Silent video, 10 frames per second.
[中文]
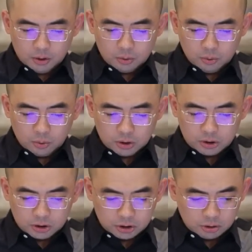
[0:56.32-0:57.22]
如果
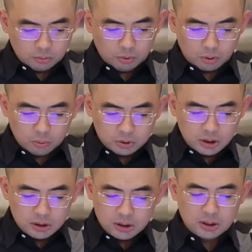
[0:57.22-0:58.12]
是我孤
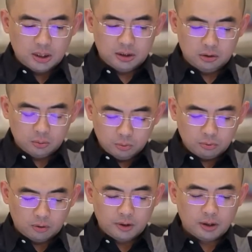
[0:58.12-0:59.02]
身一人，也就无
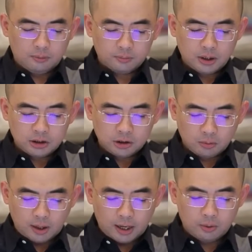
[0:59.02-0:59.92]
所谓了。但是呢，
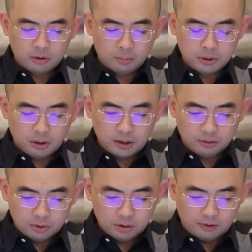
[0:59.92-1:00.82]
我还有个不到
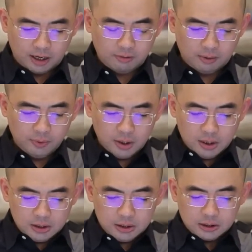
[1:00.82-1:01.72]
两岁的娃娃，
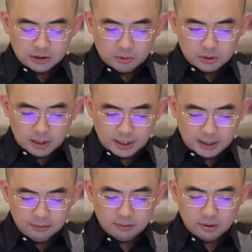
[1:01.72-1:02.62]
一想到我的
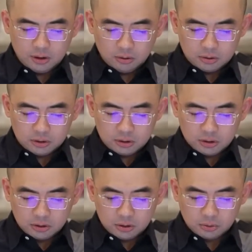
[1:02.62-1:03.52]
孩子要
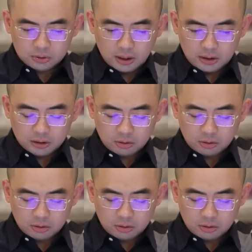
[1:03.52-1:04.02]
经受战争